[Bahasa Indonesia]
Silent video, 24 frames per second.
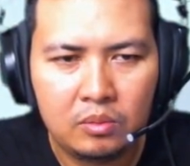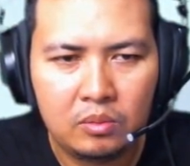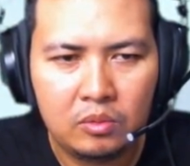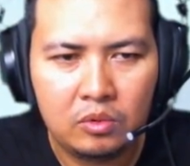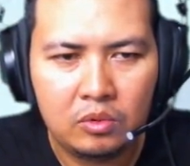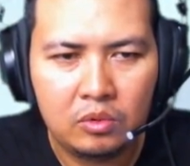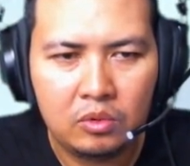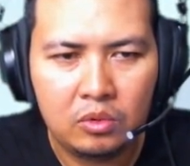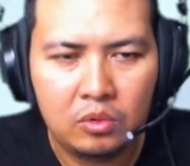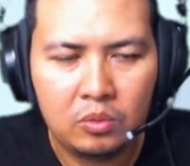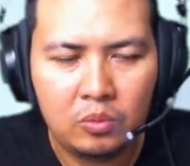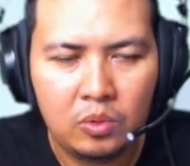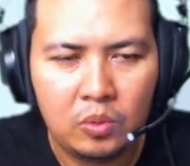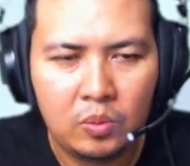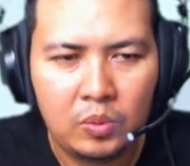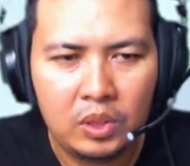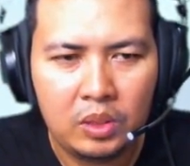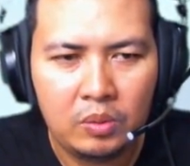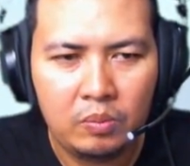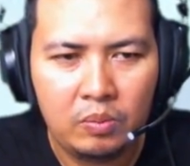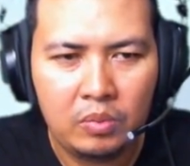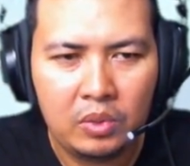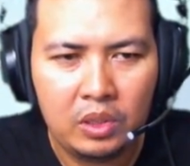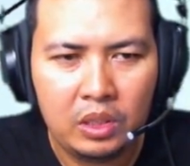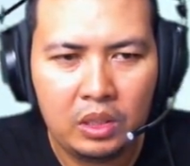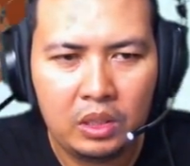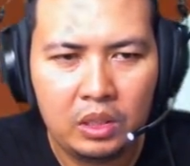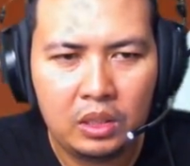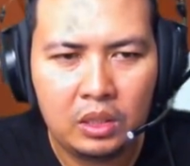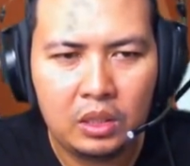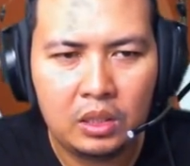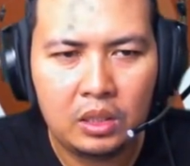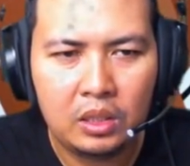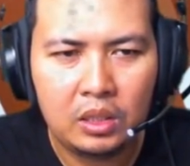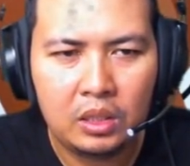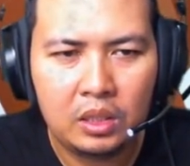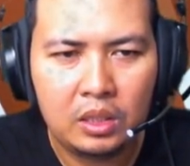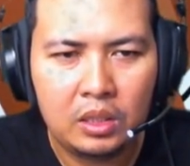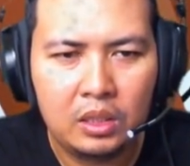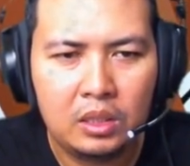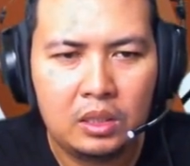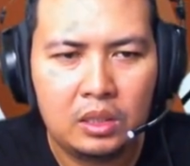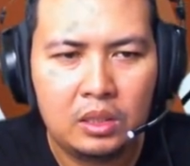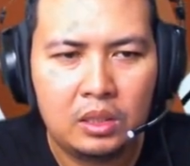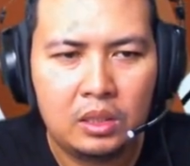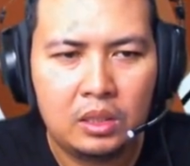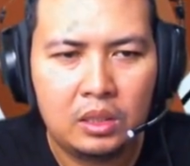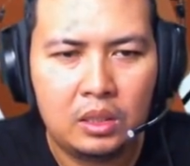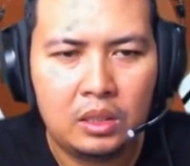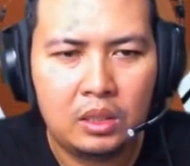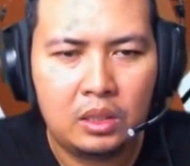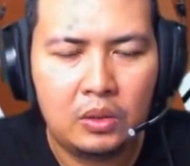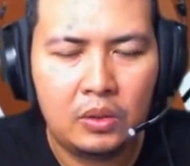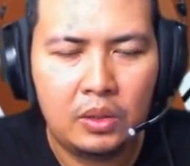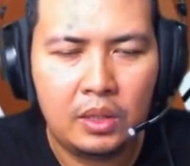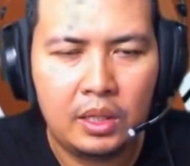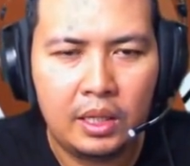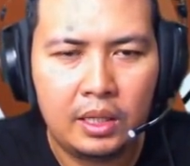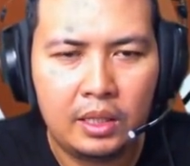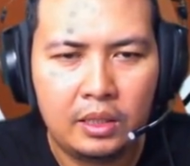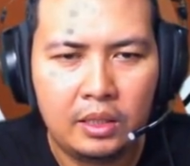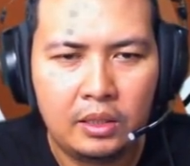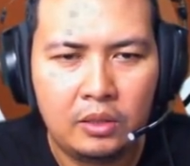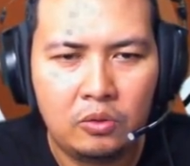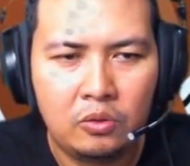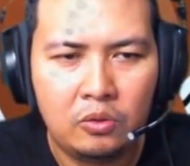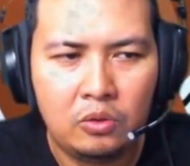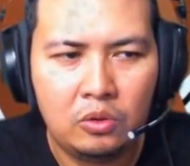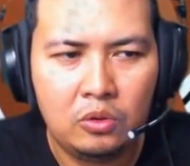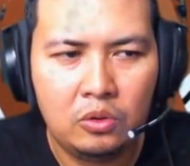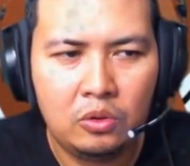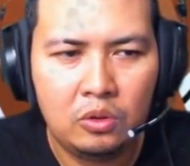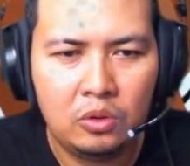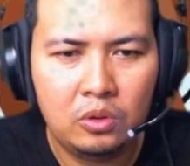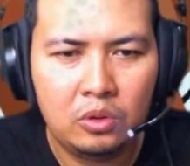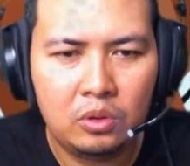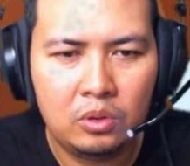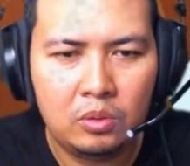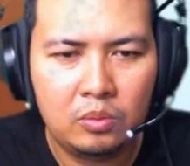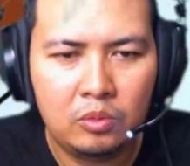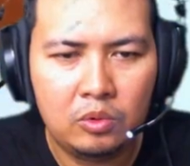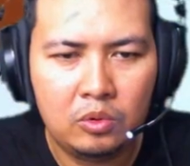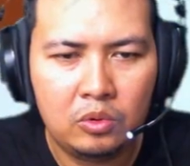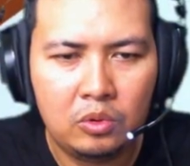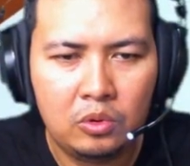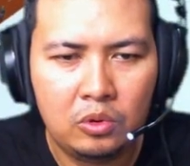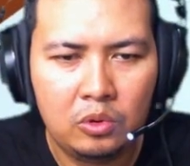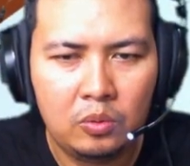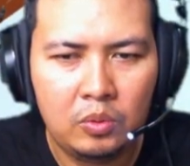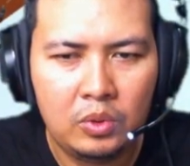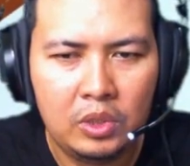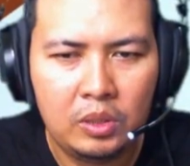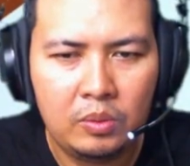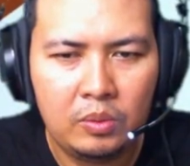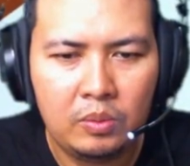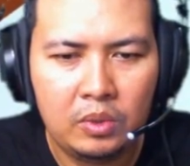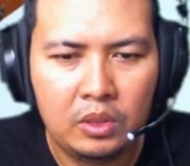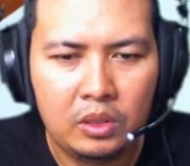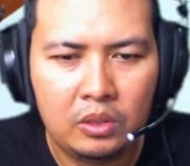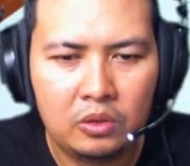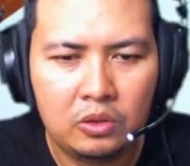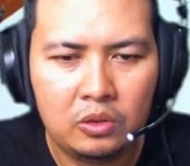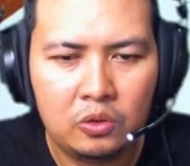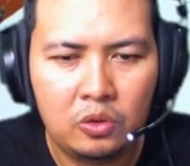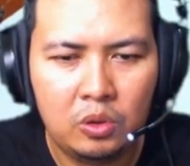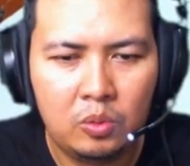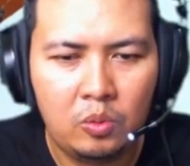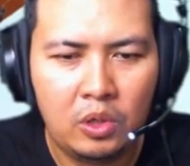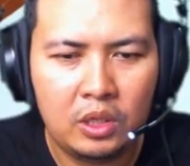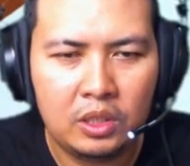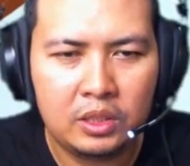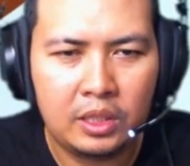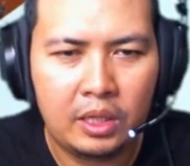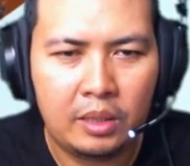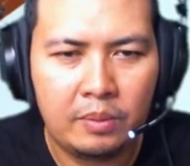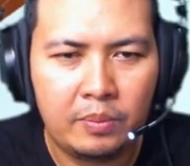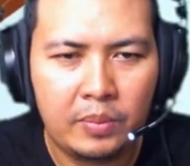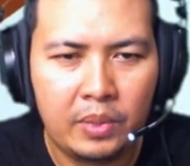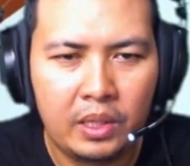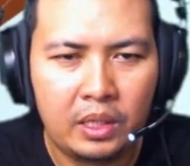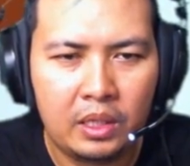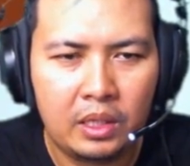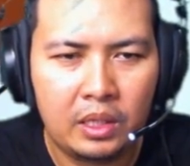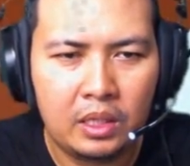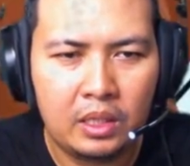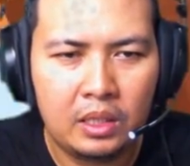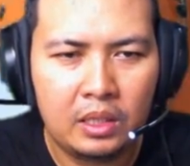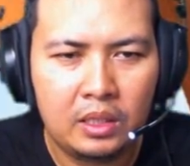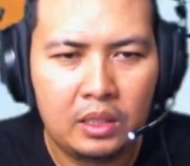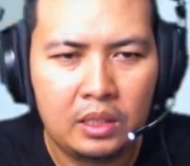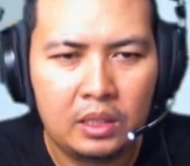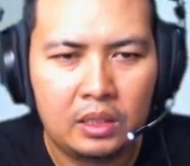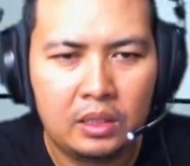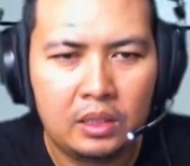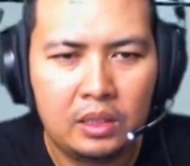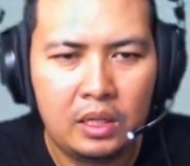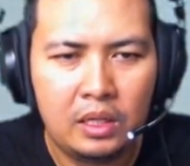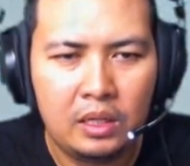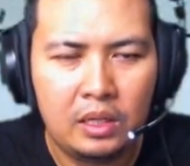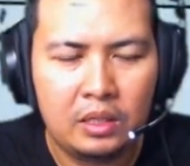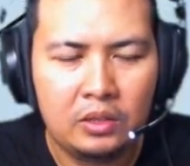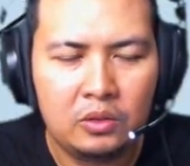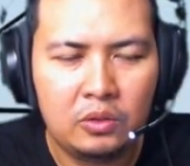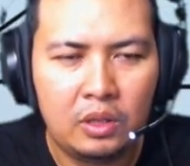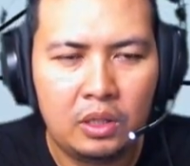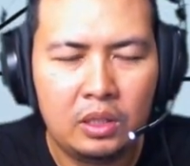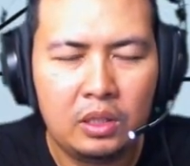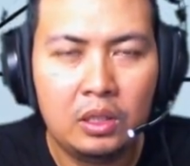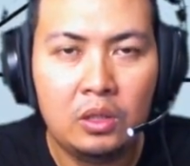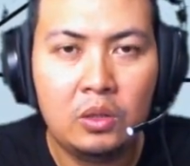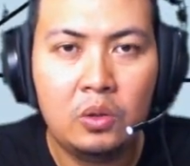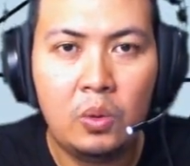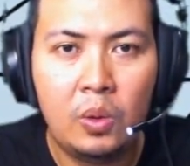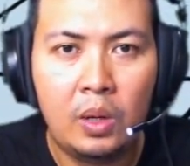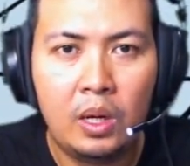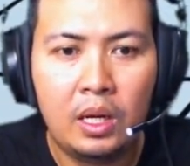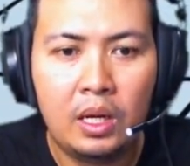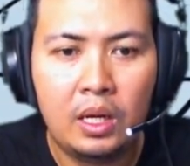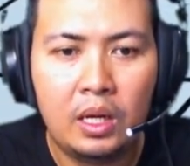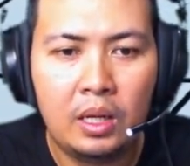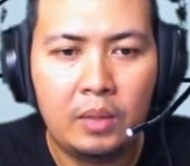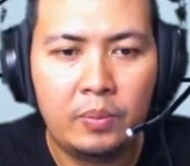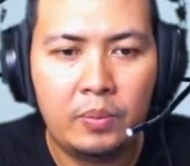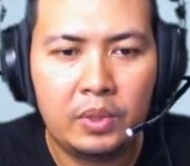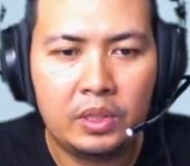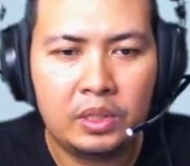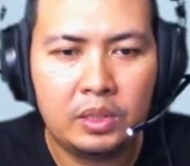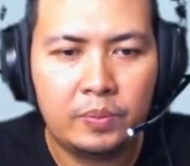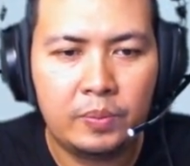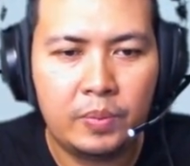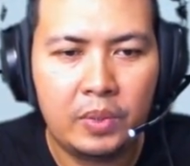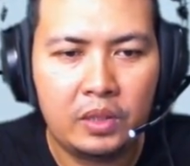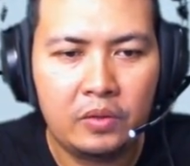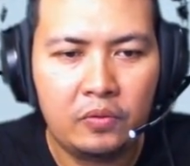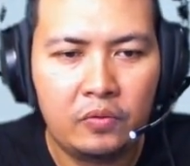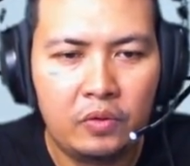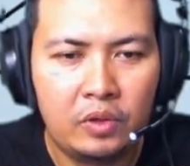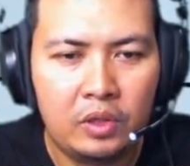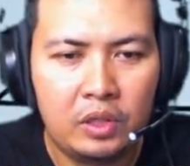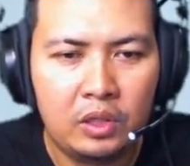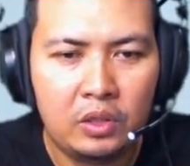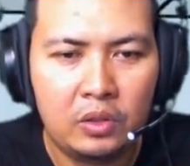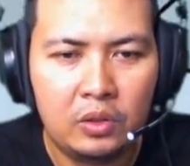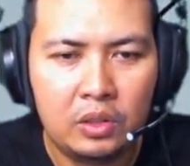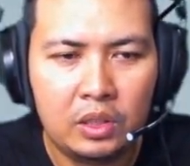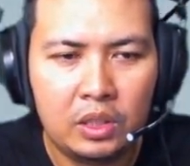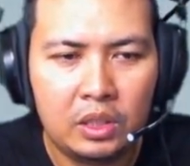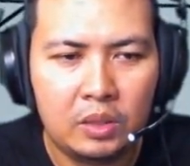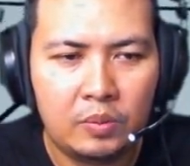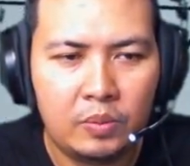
Bu Guru mau beli mie gue layanin dulu Bu Guru beli mie terus gue buang sampah ya dan langsung aja gue percepat videonya